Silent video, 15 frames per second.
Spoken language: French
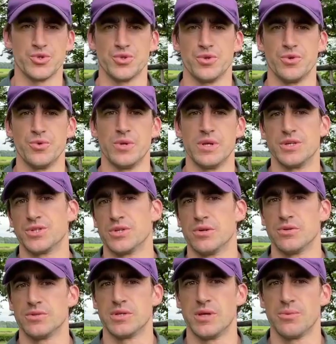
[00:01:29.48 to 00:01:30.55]
j'ai eu la
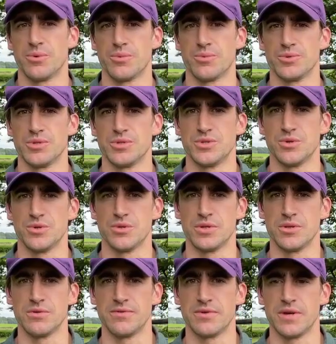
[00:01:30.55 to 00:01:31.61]
chance et la proposition
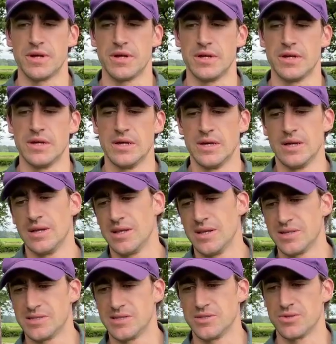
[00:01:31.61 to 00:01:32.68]
de faire
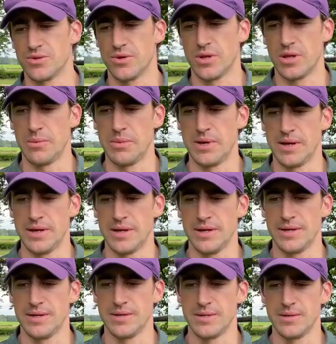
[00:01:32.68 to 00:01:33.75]
l'assistant euh, là-bas
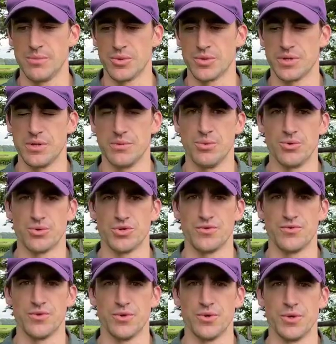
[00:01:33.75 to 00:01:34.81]
et de monter des bons
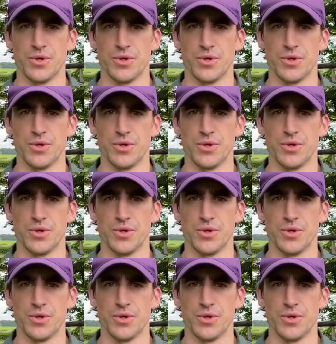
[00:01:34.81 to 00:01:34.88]
chevaux.